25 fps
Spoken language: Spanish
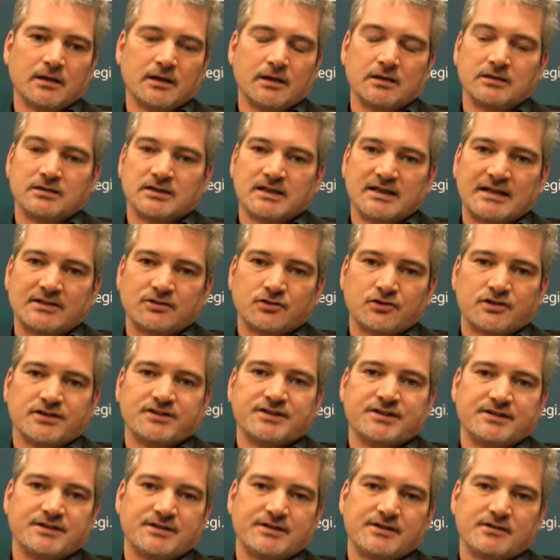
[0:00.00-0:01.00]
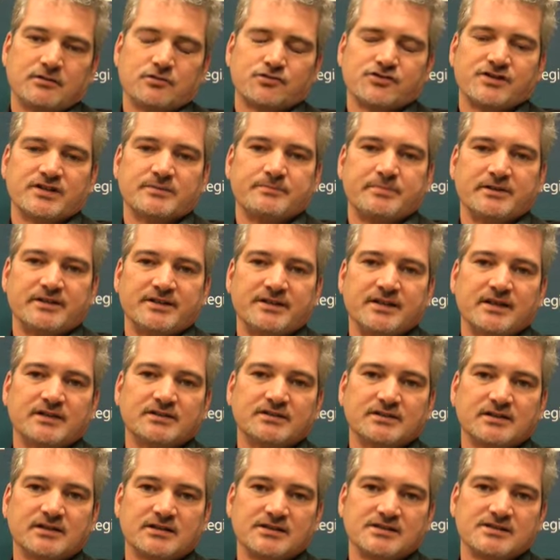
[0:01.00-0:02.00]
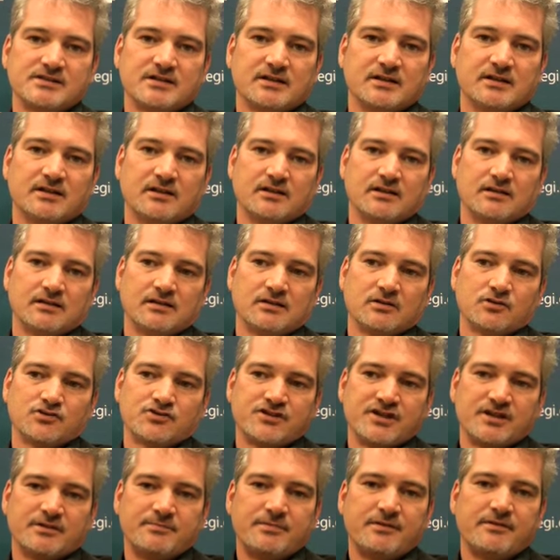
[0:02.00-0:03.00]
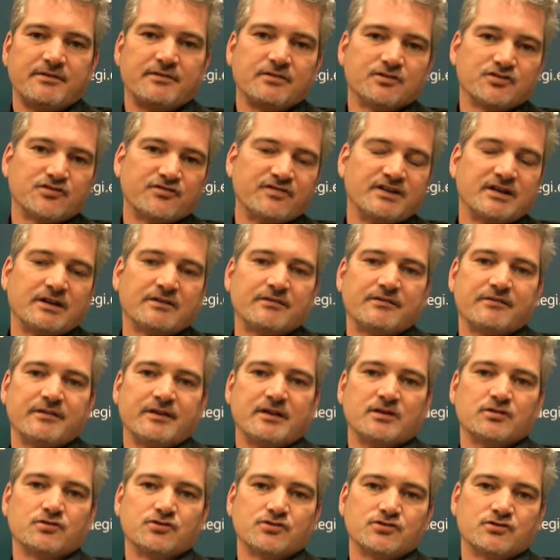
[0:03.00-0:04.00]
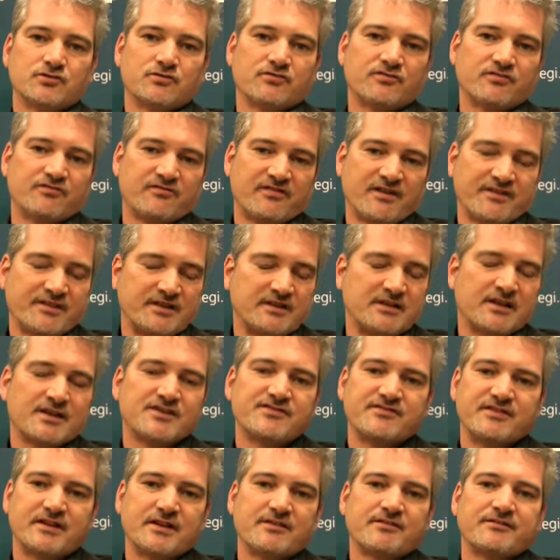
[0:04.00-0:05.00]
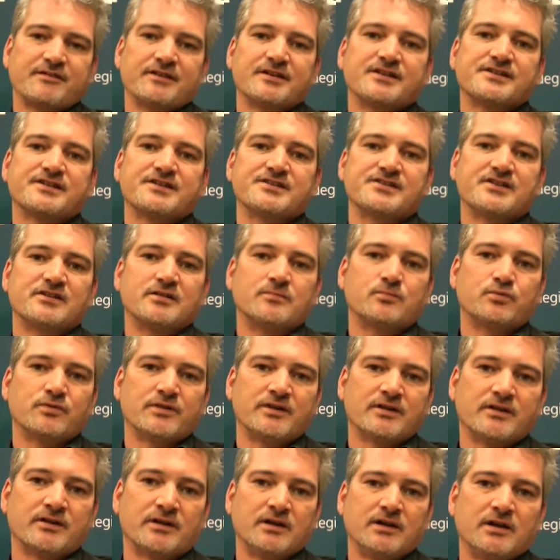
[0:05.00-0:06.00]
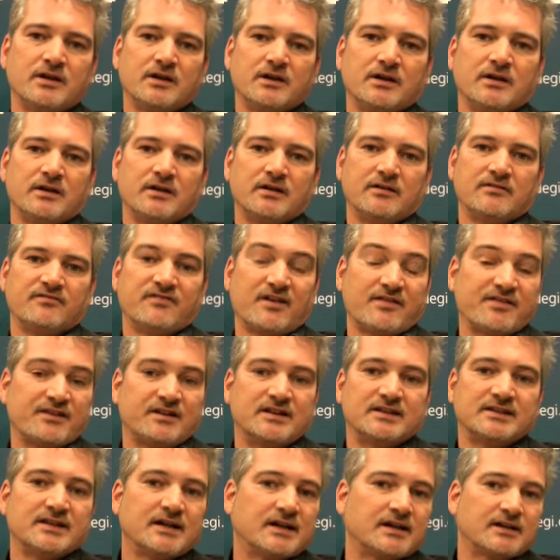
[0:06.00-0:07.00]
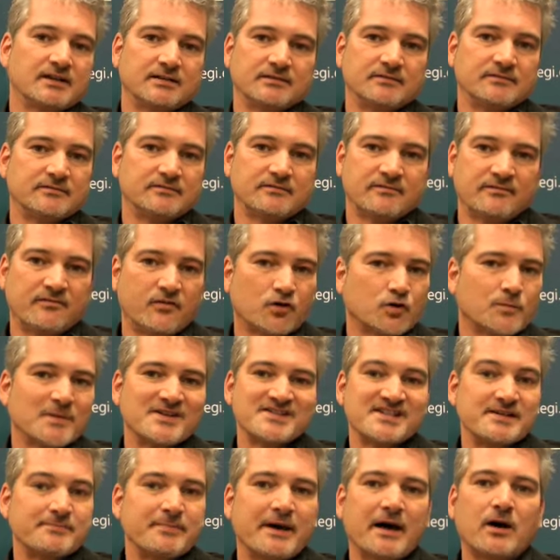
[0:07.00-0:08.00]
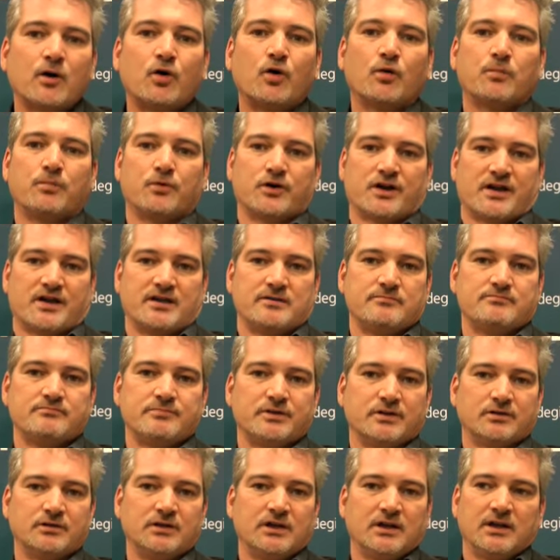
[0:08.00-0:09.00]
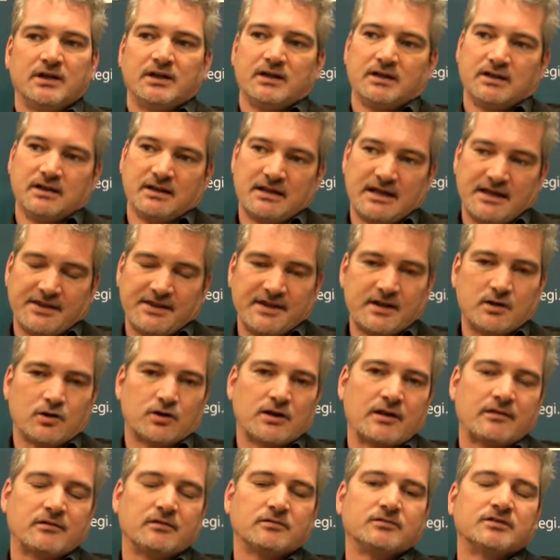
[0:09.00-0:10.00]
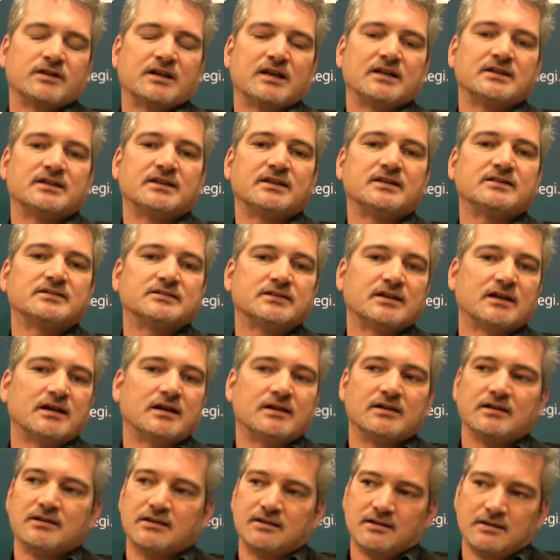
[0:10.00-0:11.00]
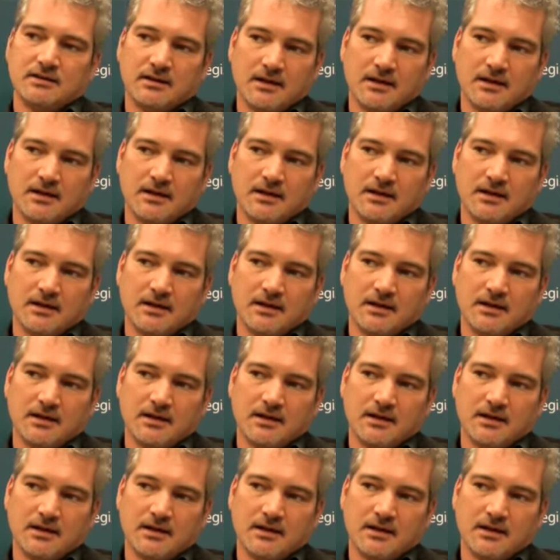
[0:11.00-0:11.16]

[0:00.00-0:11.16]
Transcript: el trato que tiene de los dependientes, los servicios financieros o facilidades financieras que se le puede eh, facilitar en formas de pago, por ejemplo, la decoración de la tienda, eh,